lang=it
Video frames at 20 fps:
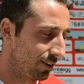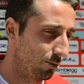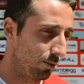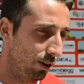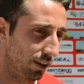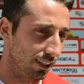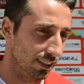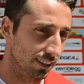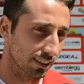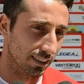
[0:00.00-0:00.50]

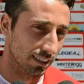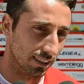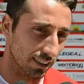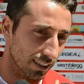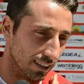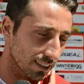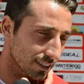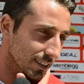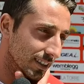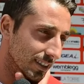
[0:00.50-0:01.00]

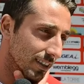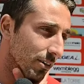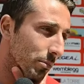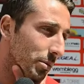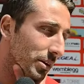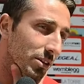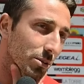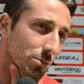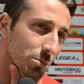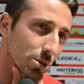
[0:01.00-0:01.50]
quale, se deve
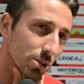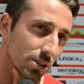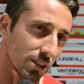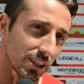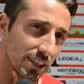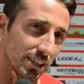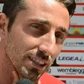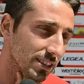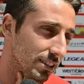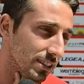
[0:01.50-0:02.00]
prendere un
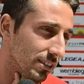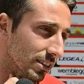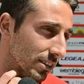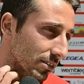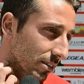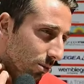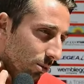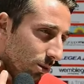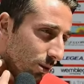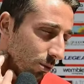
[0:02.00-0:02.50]
portiere, se deve arrivare